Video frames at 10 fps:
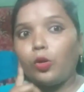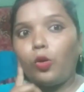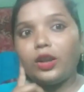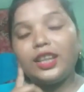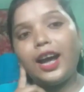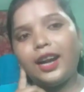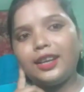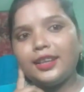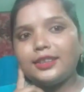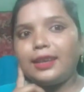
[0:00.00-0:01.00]
কথা
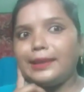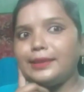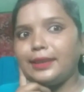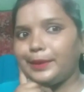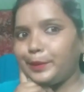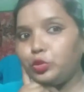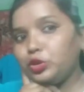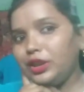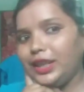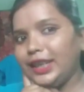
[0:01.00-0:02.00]
আটকে যাচ্ছে
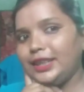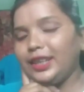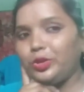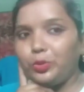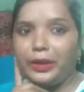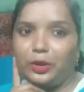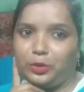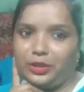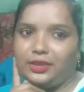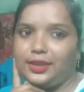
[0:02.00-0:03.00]
খুশিতে যে একটু বের
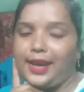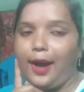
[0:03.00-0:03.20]
হচ্ছি